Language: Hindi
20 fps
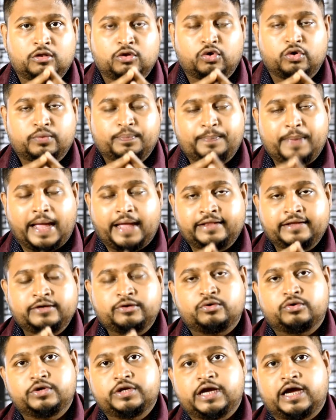लोग
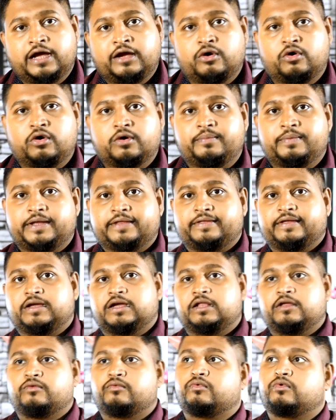पैनिक हो जाए और
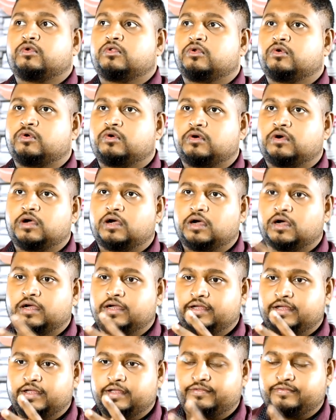बेसिकली वो लोग
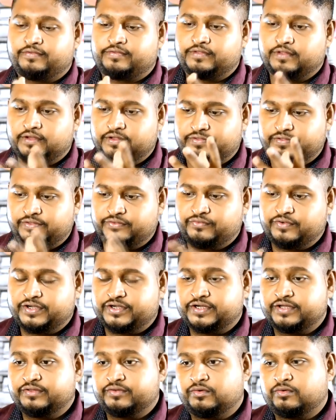इस
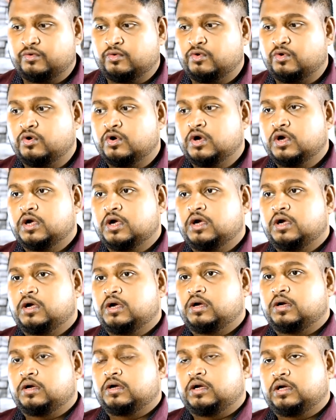सिचुएशन को
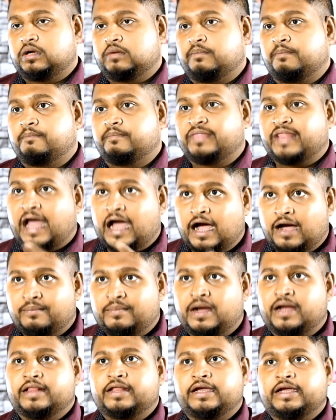ना
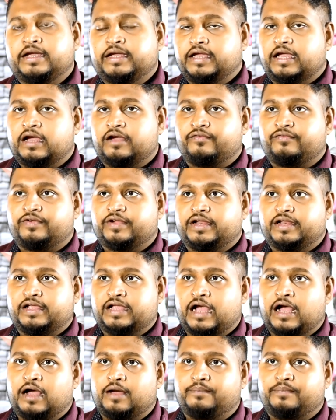माने या फिर
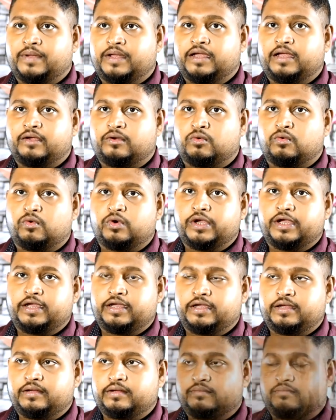यहाँ पे कोई
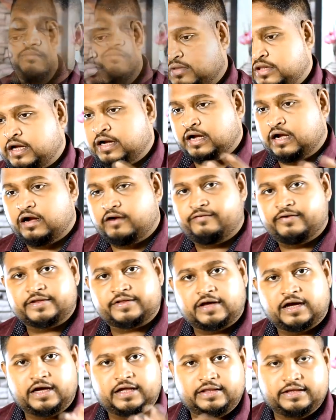दंगा
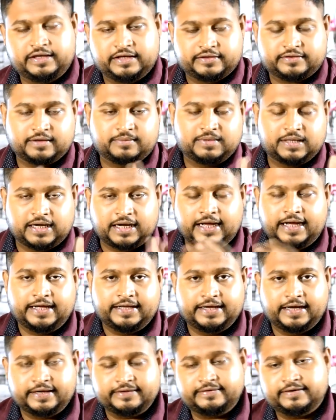फसाद ये सब
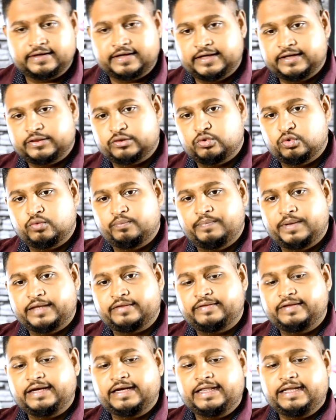लगाया जा सके तो
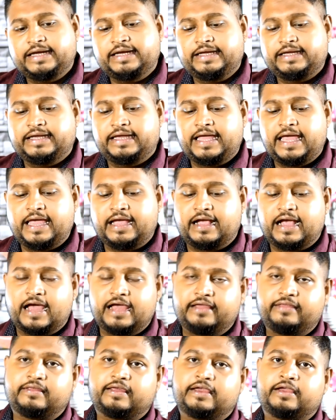बेसिकली ये
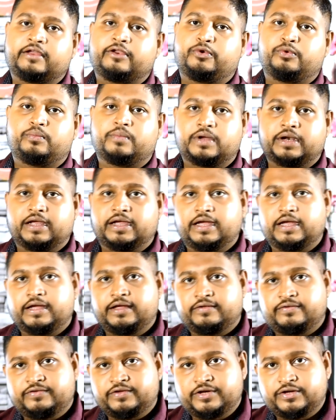गाइस एक र्यूमर है
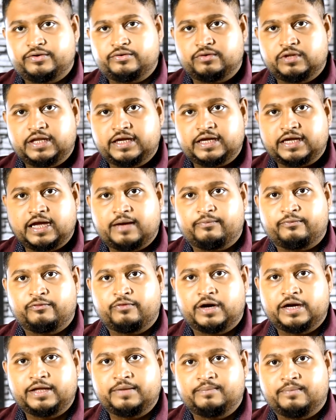इस चीज़ को लेके आप
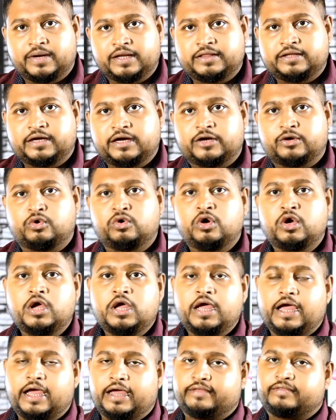वरी मत करो
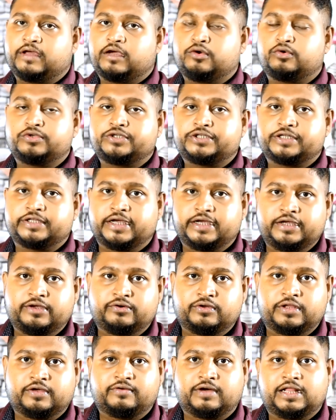ऐसा कुछ नहीं
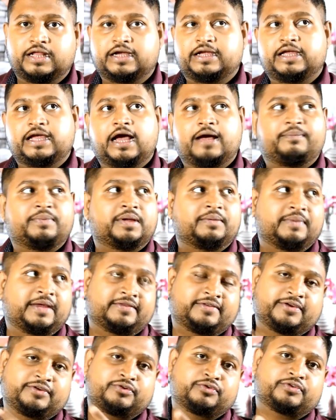होने वाला कि आपके
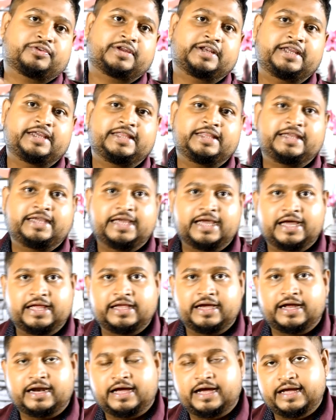मैसेज को स्क्रीन किया
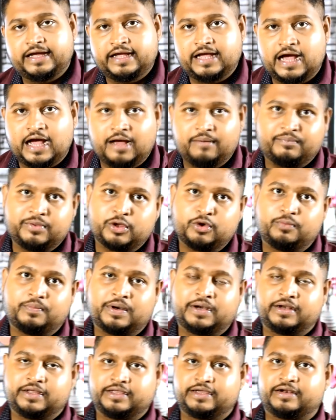जा रहा है या आपके
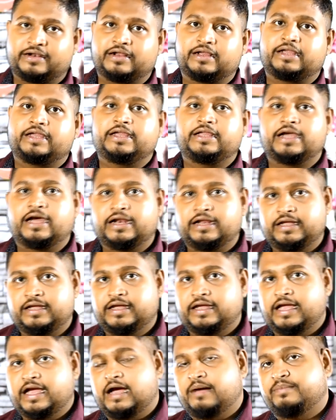ऊपर नज़र रखी जा
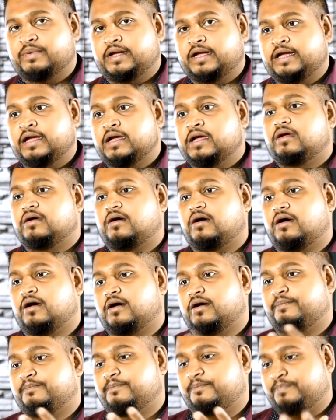रही है आपके
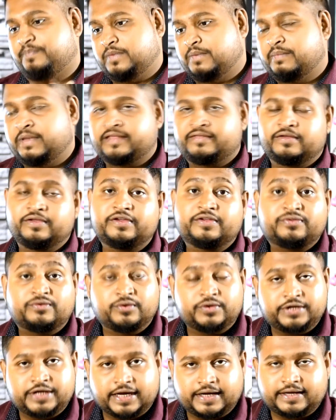मैसेजेस
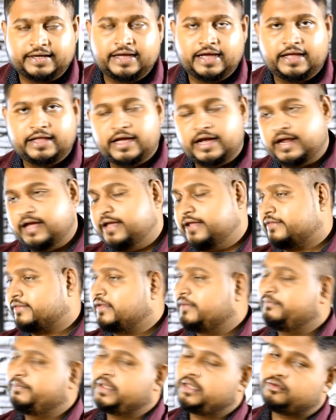को चेक किया जा रहा है
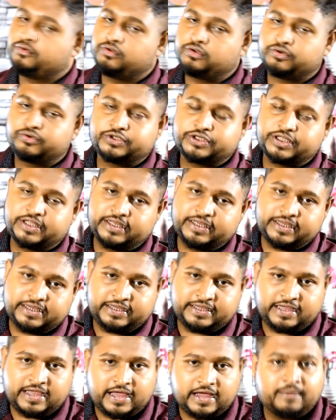ऐसा बिल्कुल कुछ नहीं
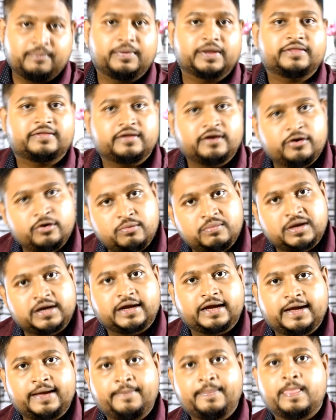है ये एक बस
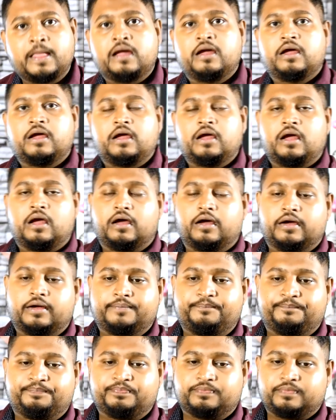र्यूमर है आ,